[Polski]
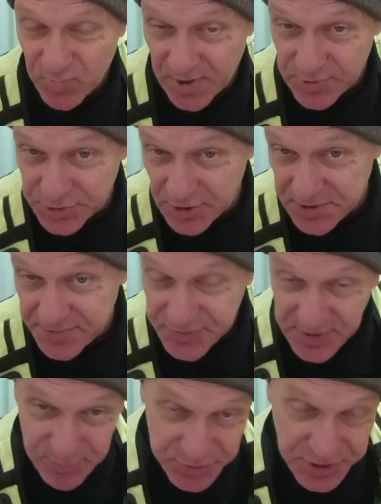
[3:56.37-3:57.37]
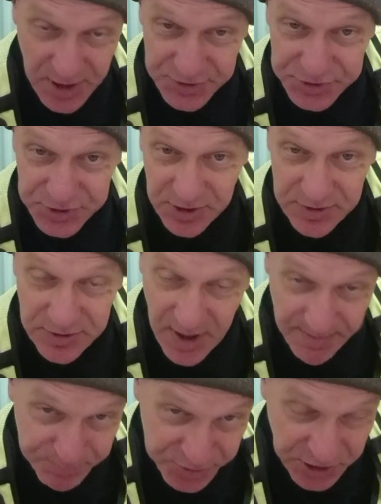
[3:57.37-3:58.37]
Czyli w tym czasie,
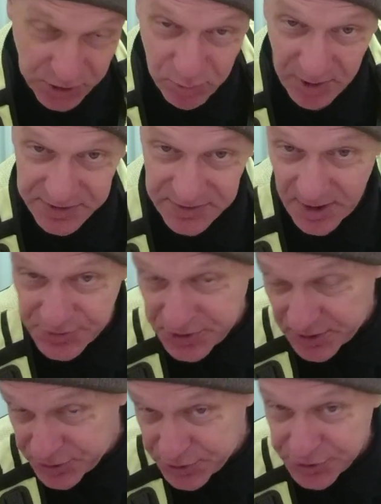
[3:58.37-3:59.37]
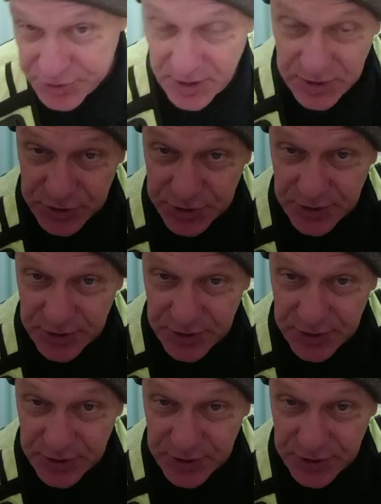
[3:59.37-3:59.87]
na przykład na dzień dzisiejszy,